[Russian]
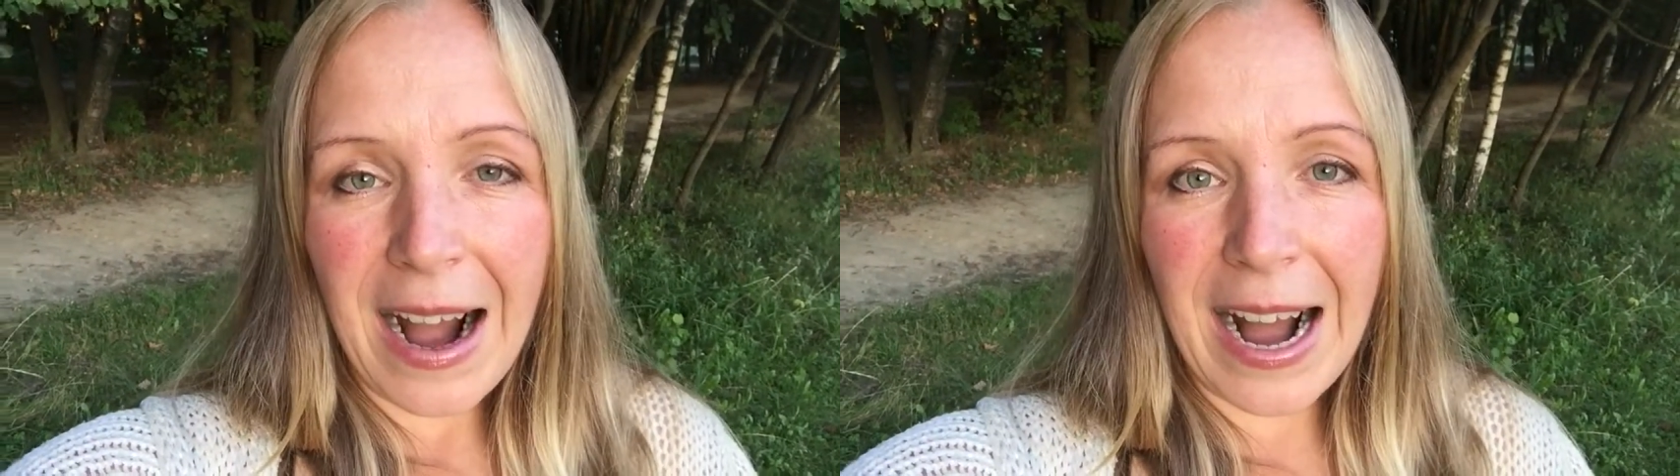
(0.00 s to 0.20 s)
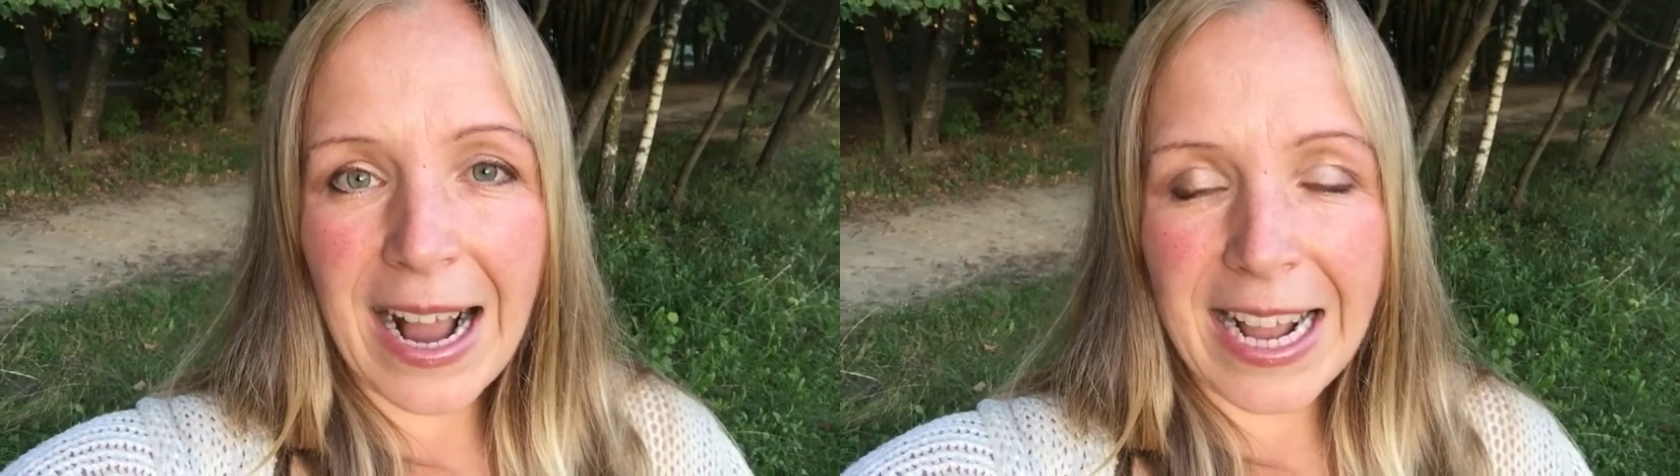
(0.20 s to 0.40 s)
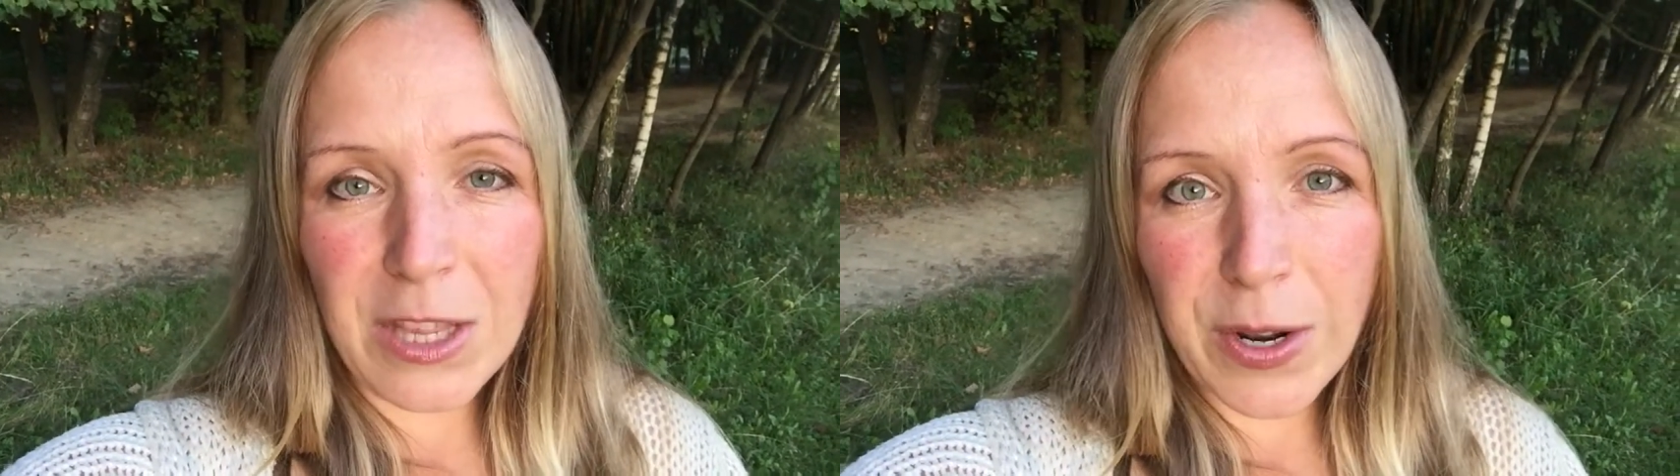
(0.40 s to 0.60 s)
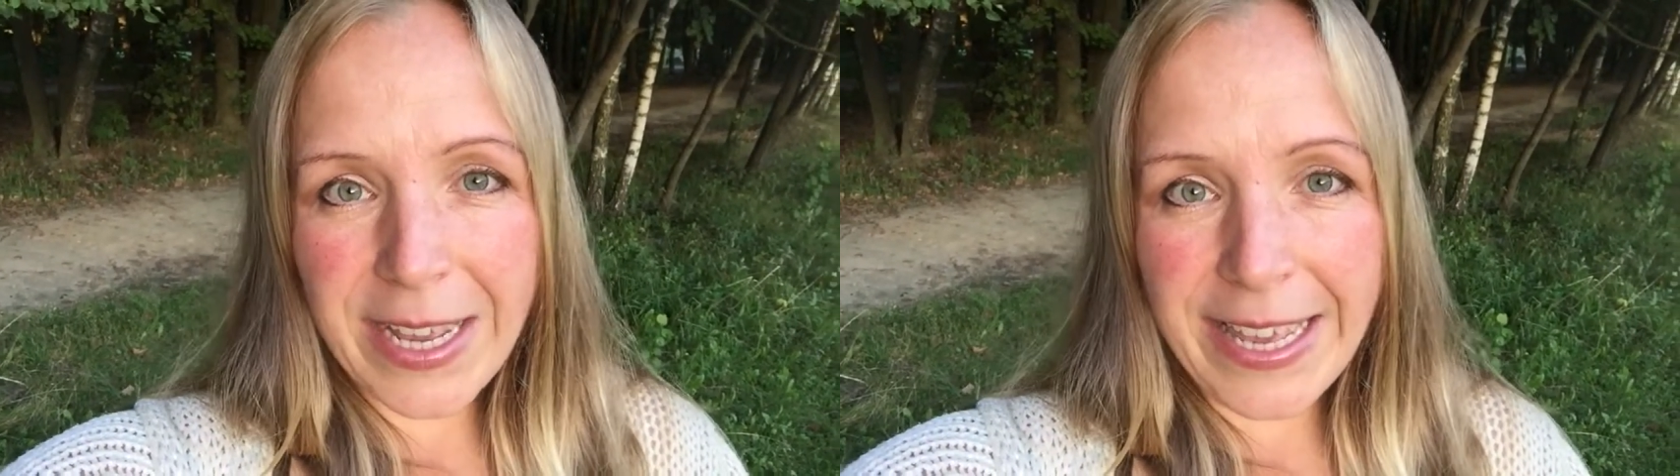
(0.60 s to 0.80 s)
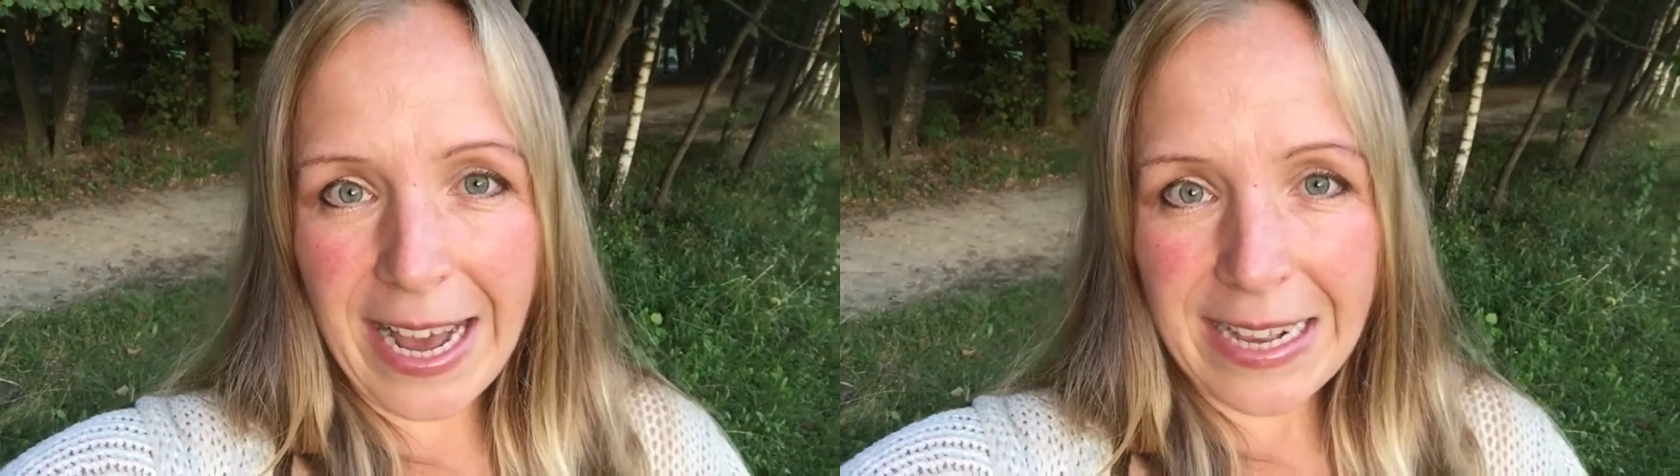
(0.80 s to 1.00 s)
а,
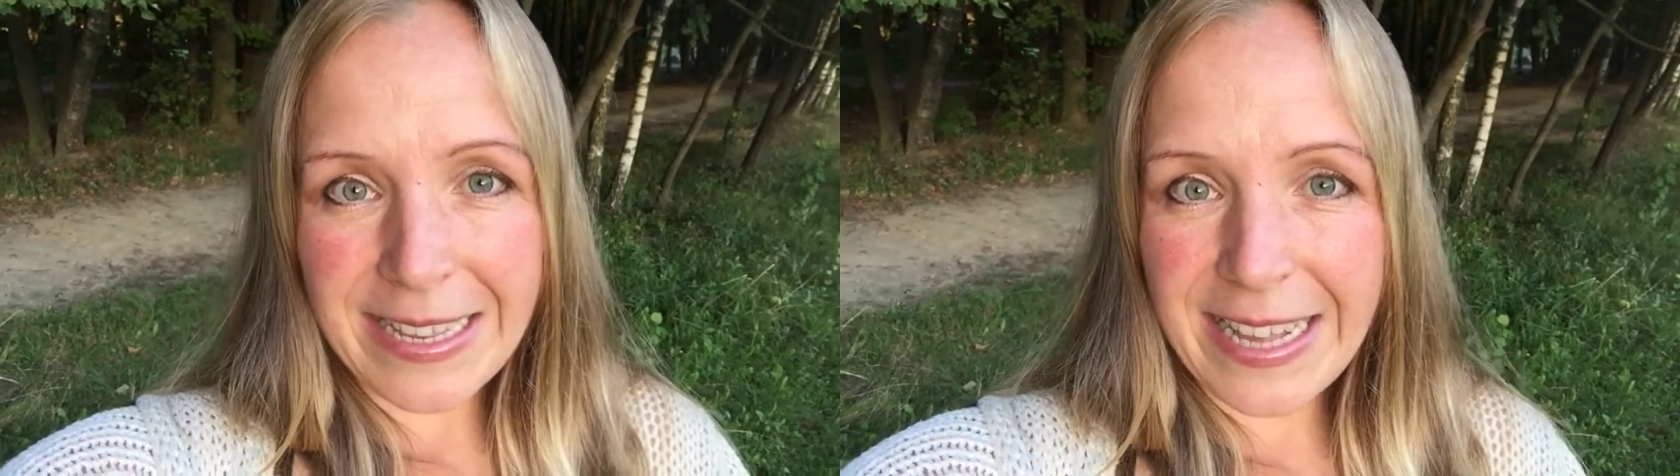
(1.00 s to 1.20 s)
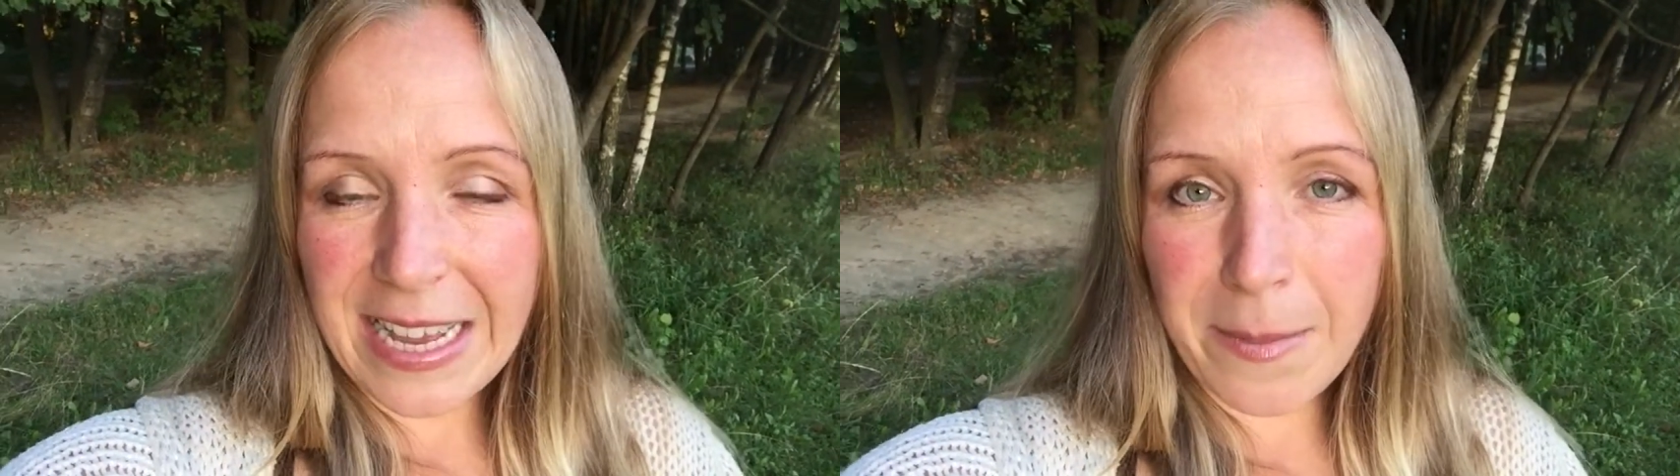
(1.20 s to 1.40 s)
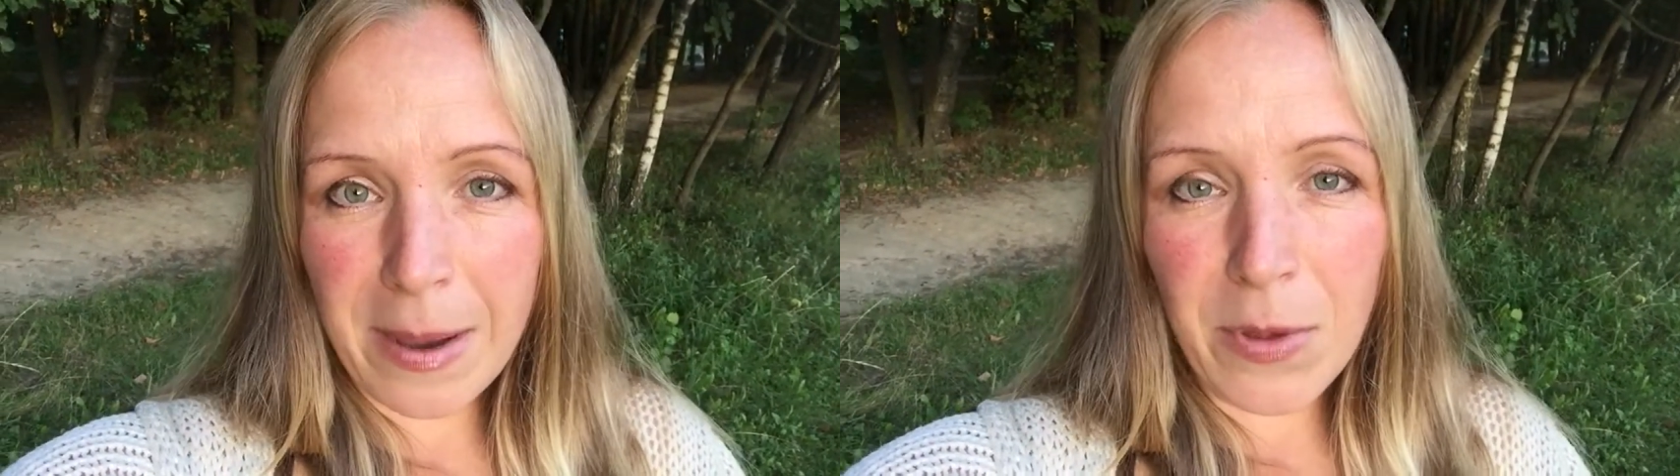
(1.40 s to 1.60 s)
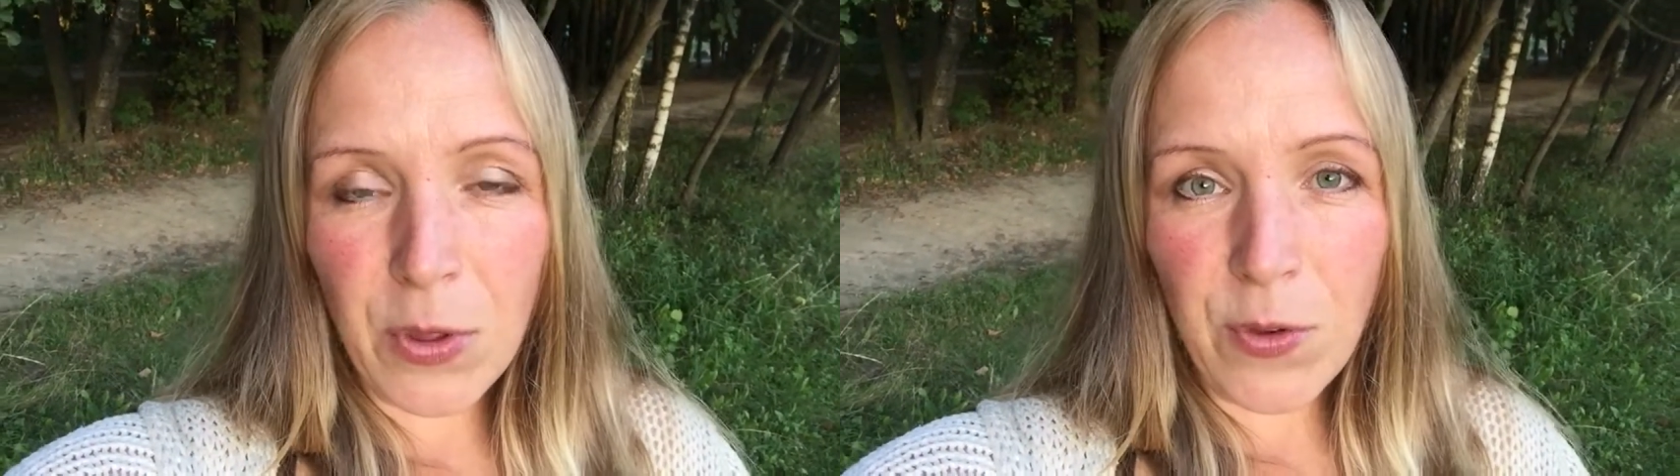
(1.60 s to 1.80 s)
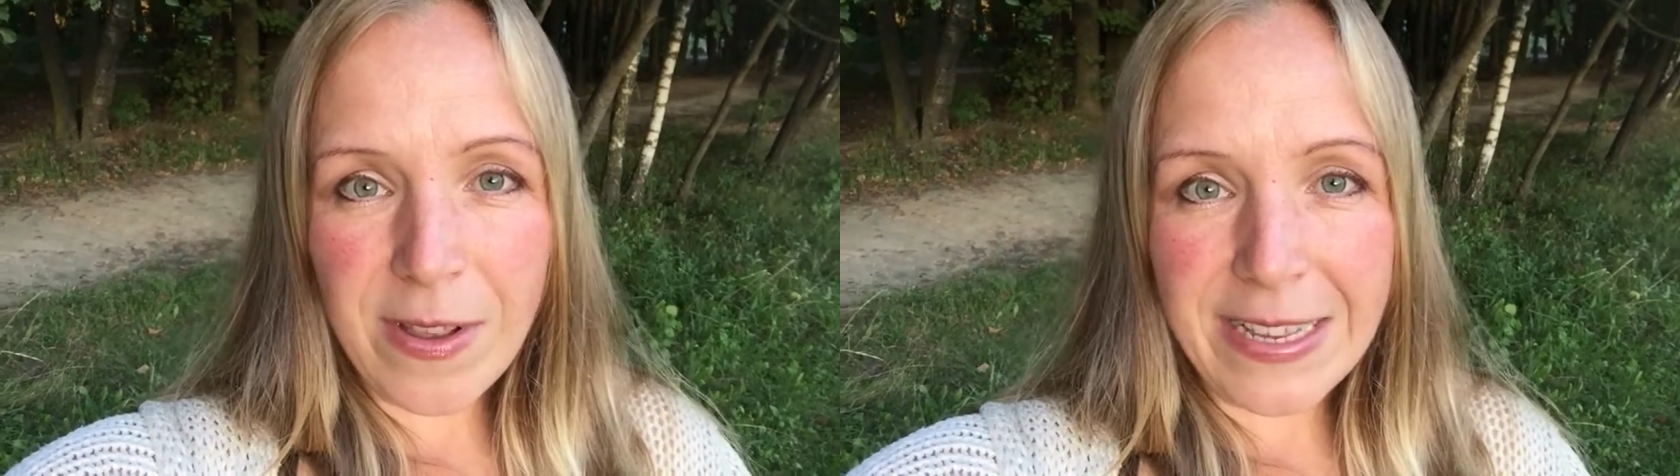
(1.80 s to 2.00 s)
которые я, зная
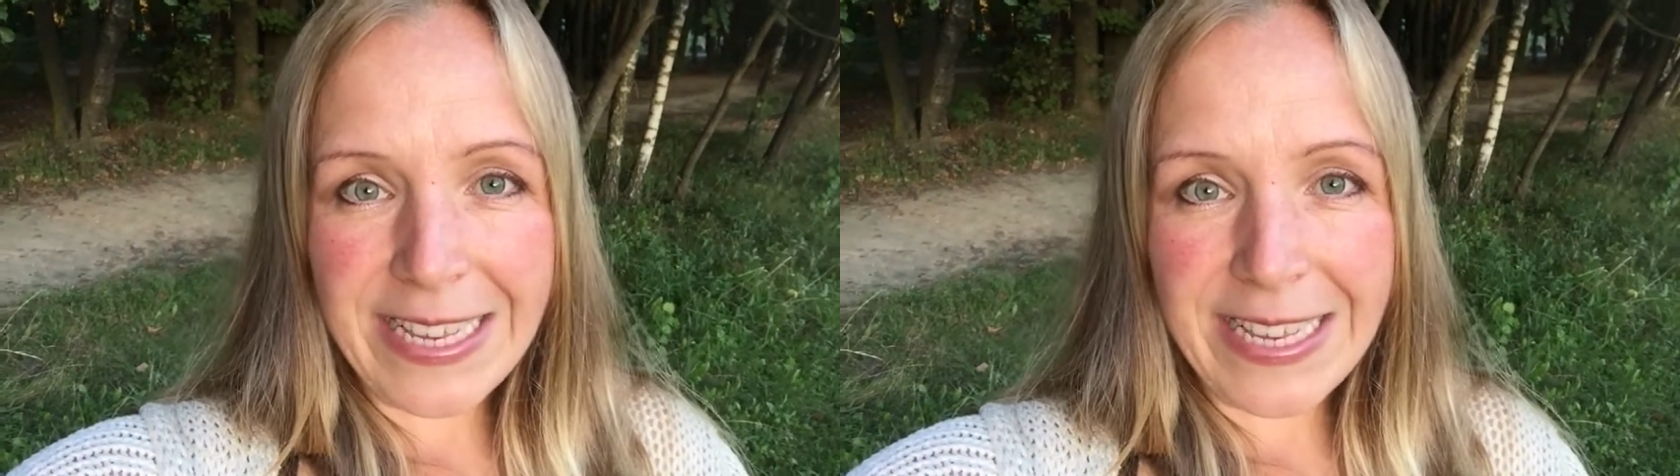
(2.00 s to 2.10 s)
мамину